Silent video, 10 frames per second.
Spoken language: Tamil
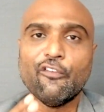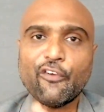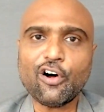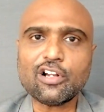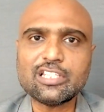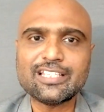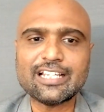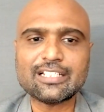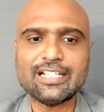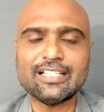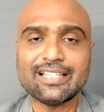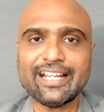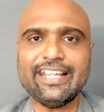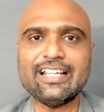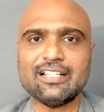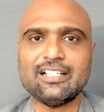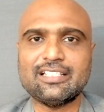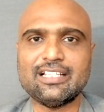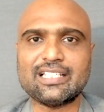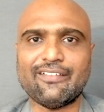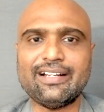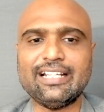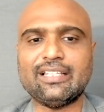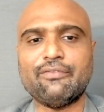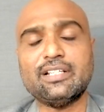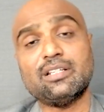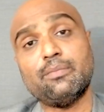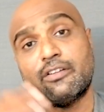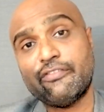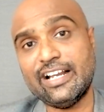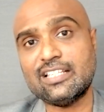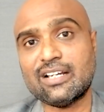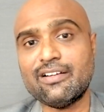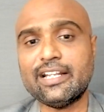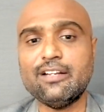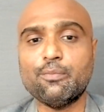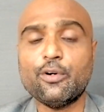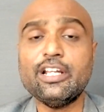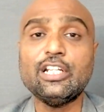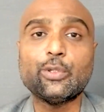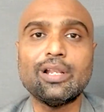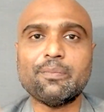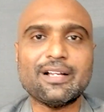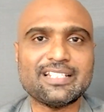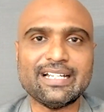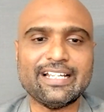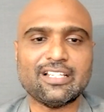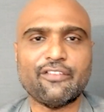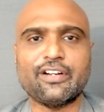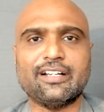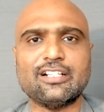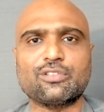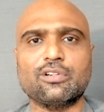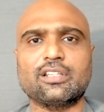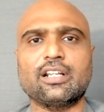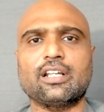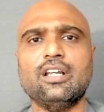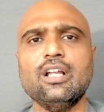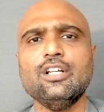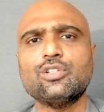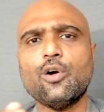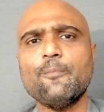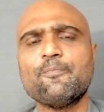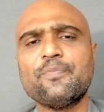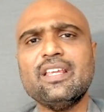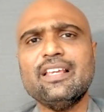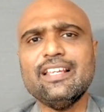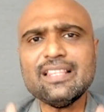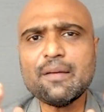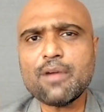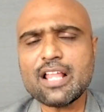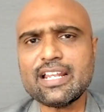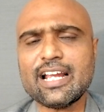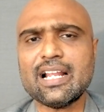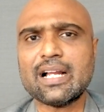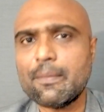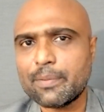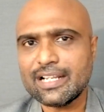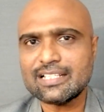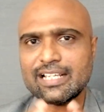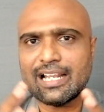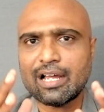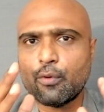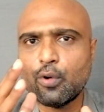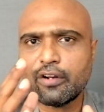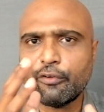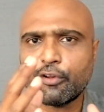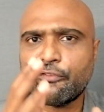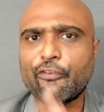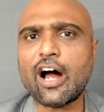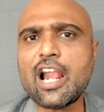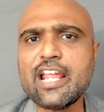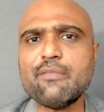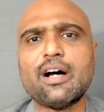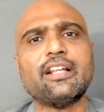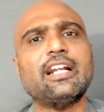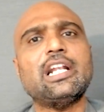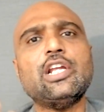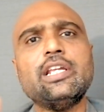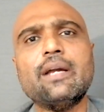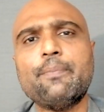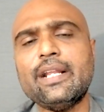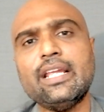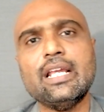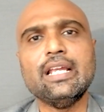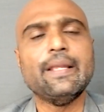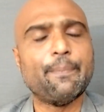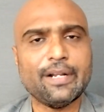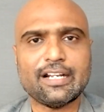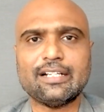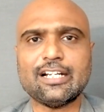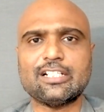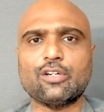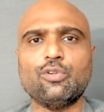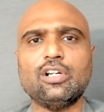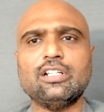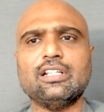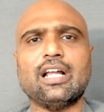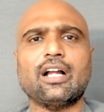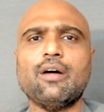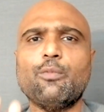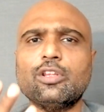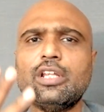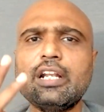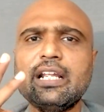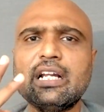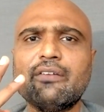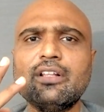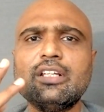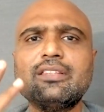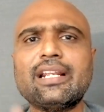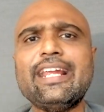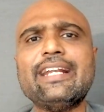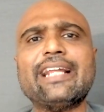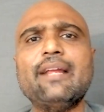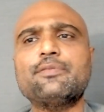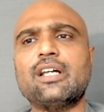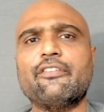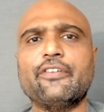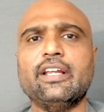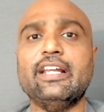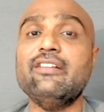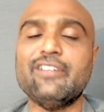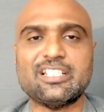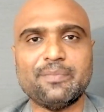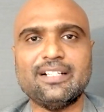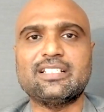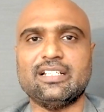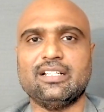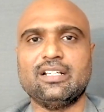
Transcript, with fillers: ஃபோர் சிக்ஸ்டி த்ரீ இருந்துச்சு செவன்டீன்த் ஆஃப் டிசம்பர் ஃபைவ் செவன்டீன் போய் டுவெல் பர்சன்டேஜ் ஆஃப் ரிட்டர்ன்ஸ் கொடுத்துருக்கு ஸோ இந்த மாதிரியான கம்பெனிஸ் எல்லாம் ஒரு ஒரு ஃபாலிங் மார்க்கெட்லேயும் எப்படி இப்படி ரிட்டர்ன்ஸை கொடுக்குதுனாக்கா மொத்தம் நீங்கள் வந்து த்ரீ டைப்ஸ் ஆஃப் இன்வெஸ்ட்மெண்ட்ஸ்